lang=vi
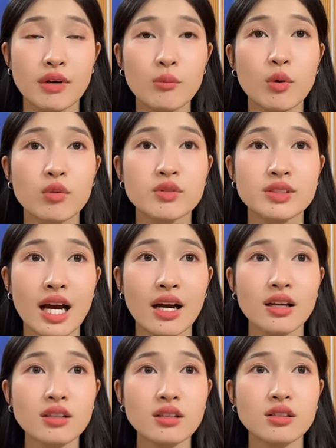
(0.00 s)
Mặc bộ màu
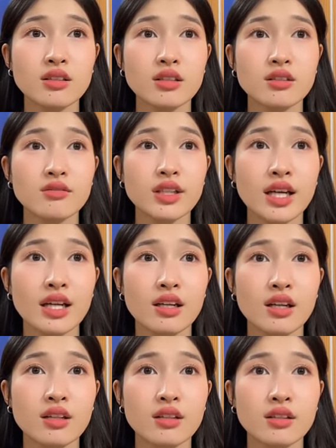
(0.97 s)
trắng Với
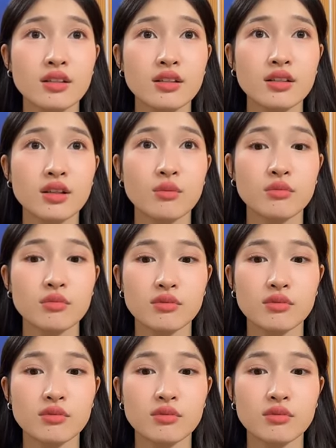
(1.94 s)
khăn